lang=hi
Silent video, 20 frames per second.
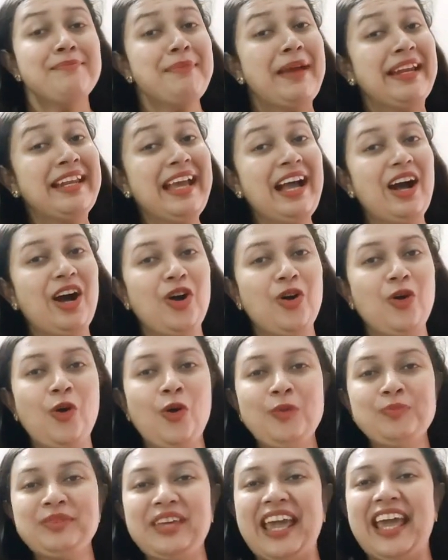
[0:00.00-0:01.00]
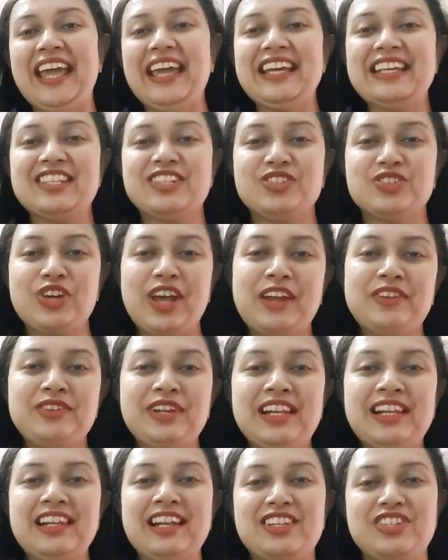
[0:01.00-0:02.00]
मैंने अहोम के इस
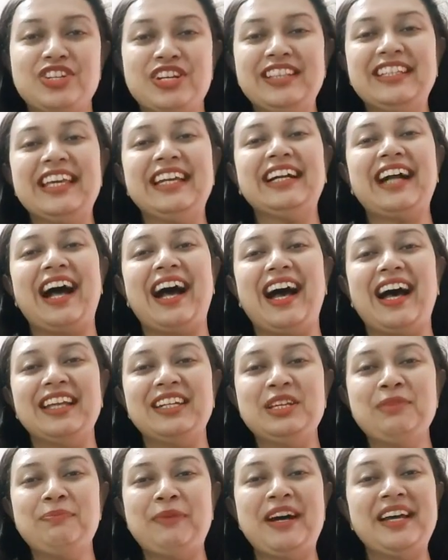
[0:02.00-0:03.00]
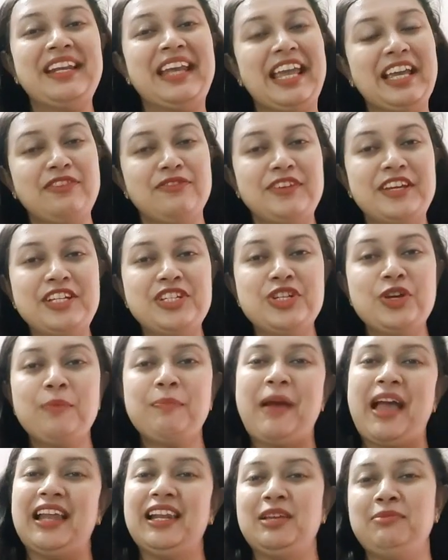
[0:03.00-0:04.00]
जनरल लचित की कहानी पर एक वीडियो
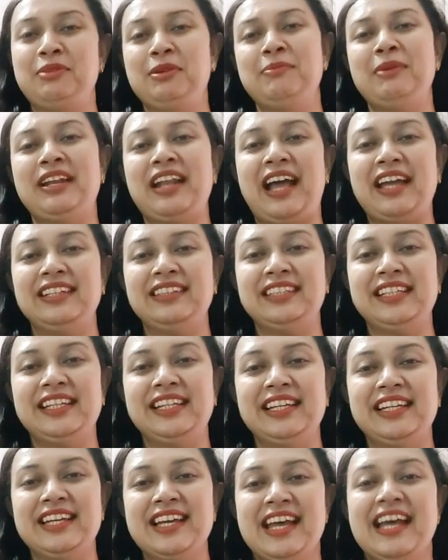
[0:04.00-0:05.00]
पहले भी बनाई थी